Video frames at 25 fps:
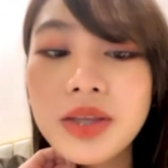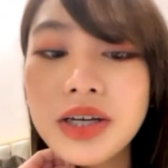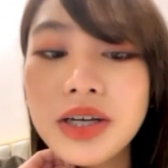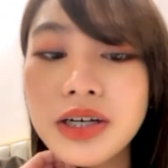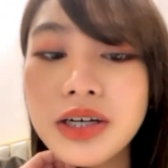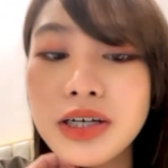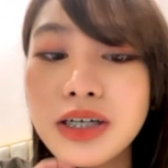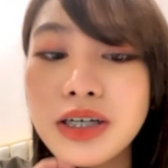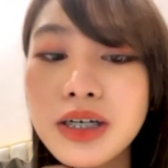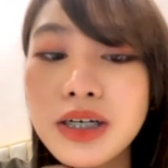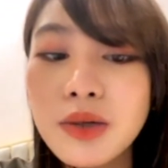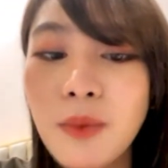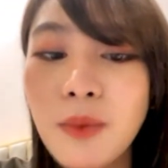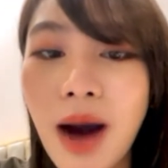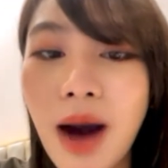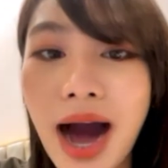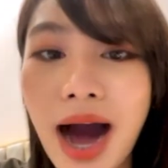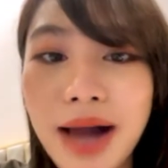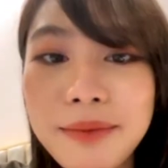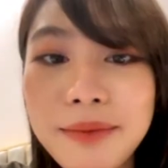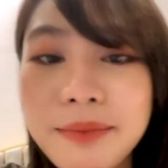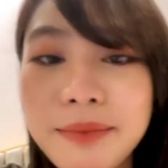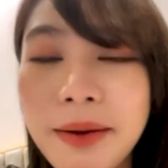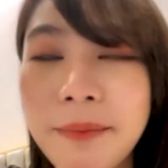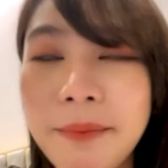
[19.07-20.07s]
เออหวา
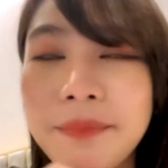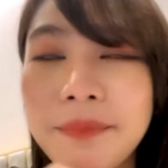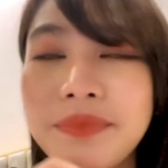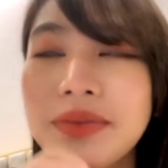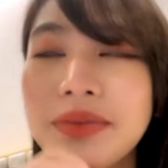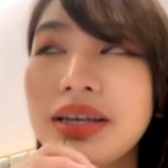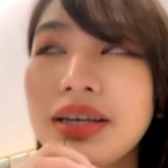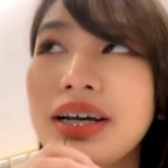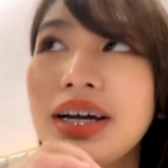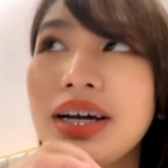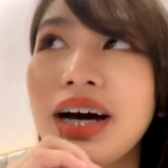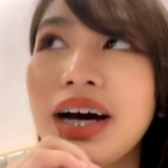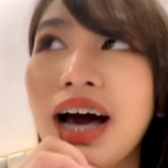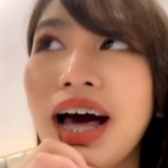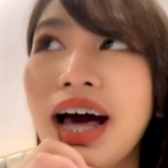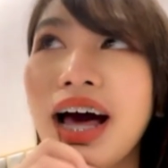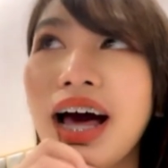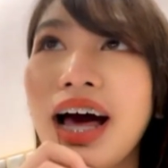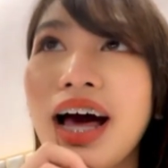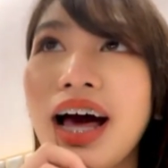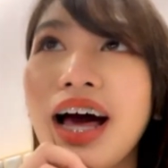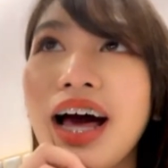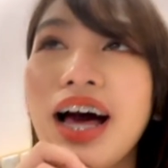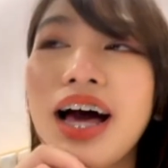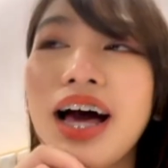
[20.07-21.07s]
นแบบ
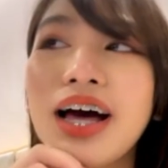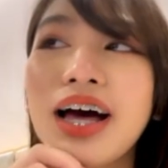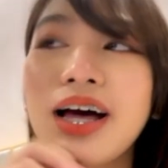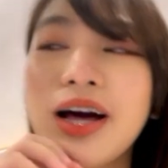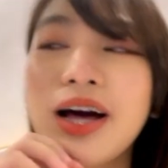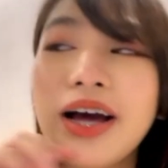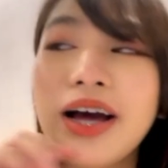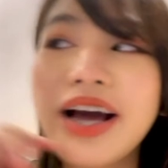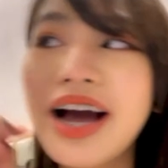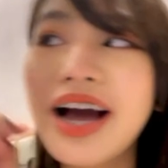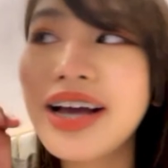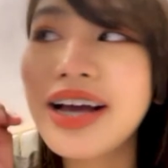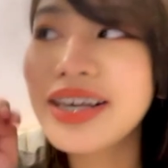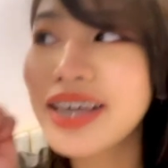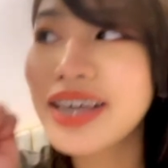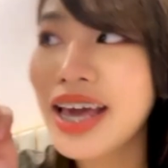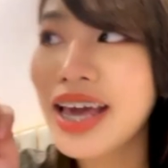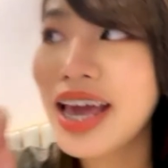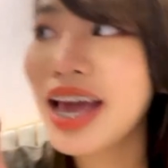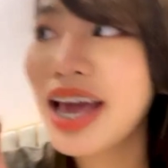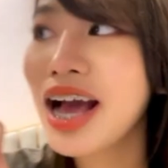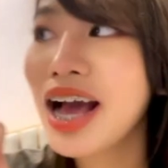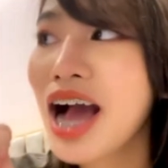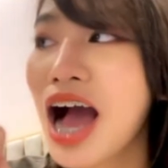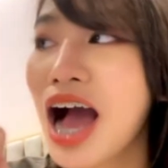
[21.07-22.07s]
อ่ากางเก
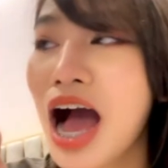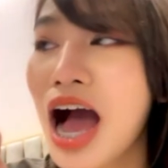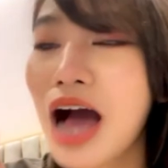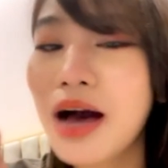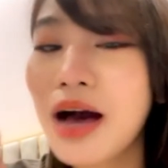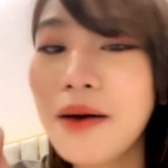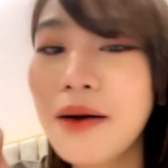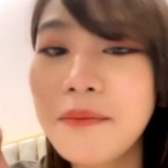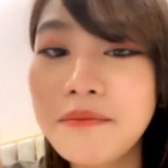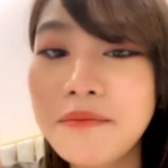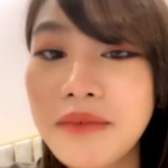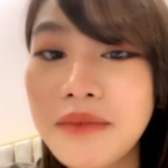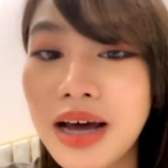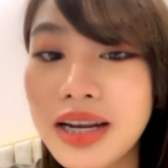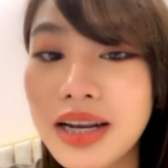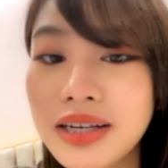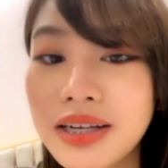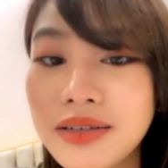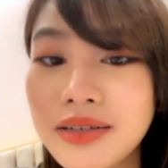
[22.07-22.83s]
งอ่ะมัน